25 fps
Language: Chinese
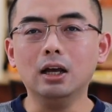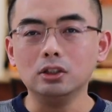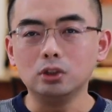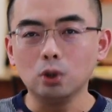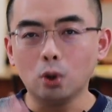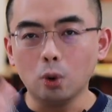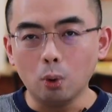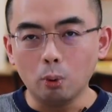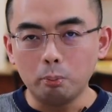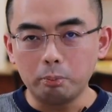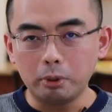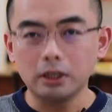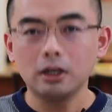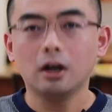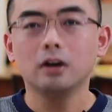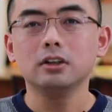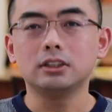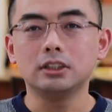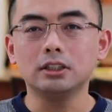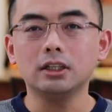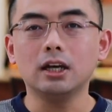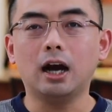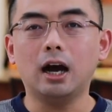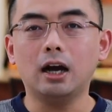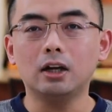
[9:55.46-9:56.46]
就别着
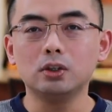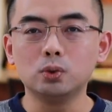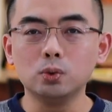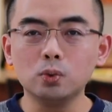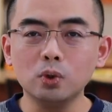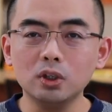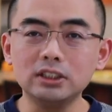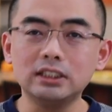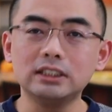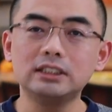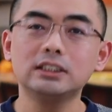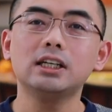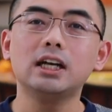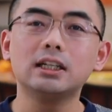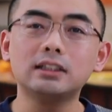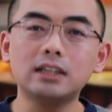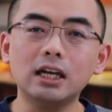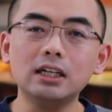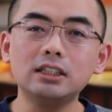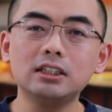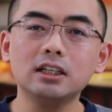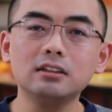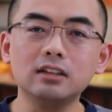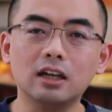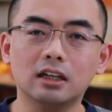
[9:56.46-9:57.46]
急啊！如果你现在
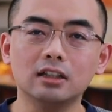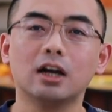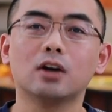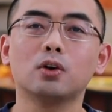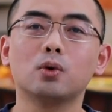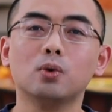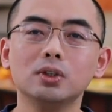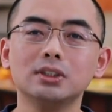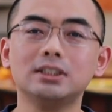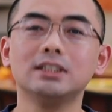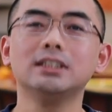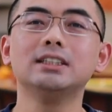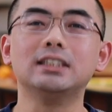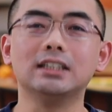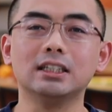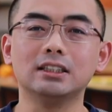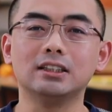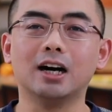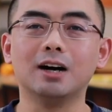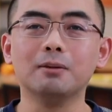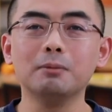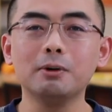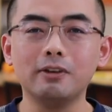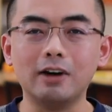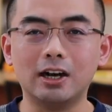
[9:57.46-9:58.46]
单身呢，那恭喜你。
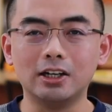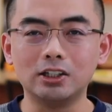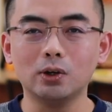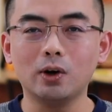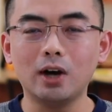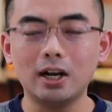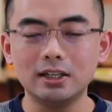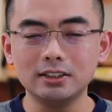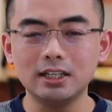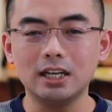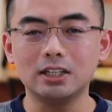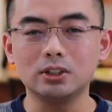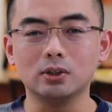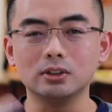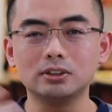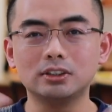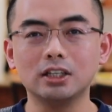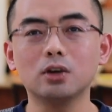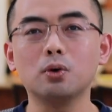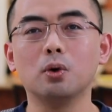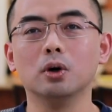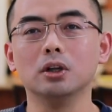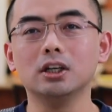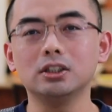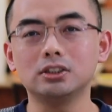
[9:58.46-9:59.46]
等孟晚舟案件有
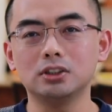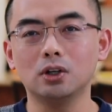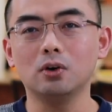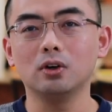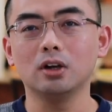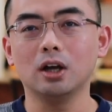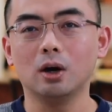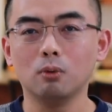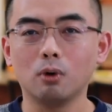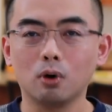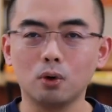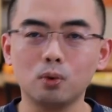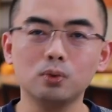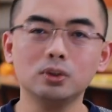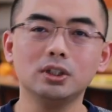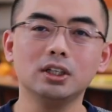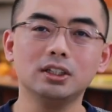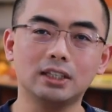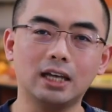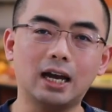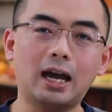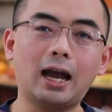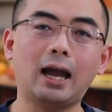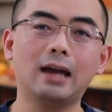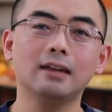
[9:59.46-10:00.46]
结果的时候呢，我估计
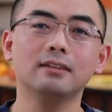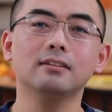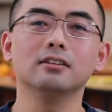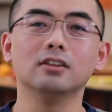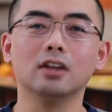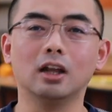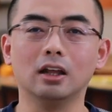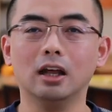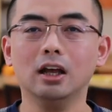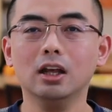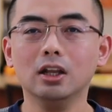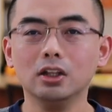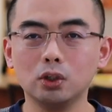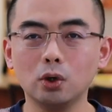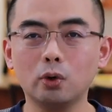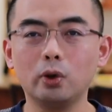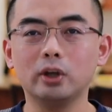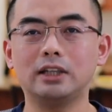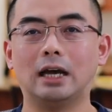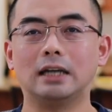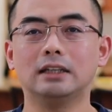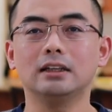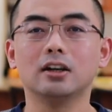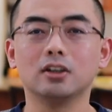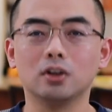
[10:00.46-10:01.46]
你孩子呢都
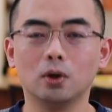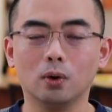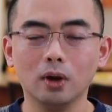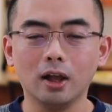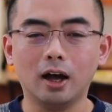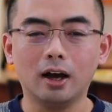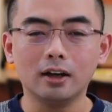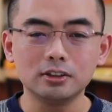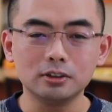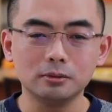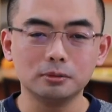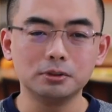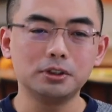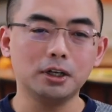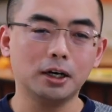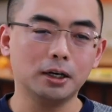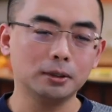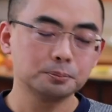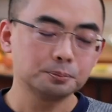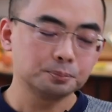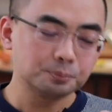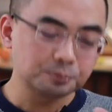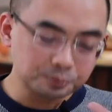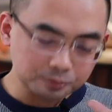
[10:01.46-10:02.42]
会打酱油了，是不是？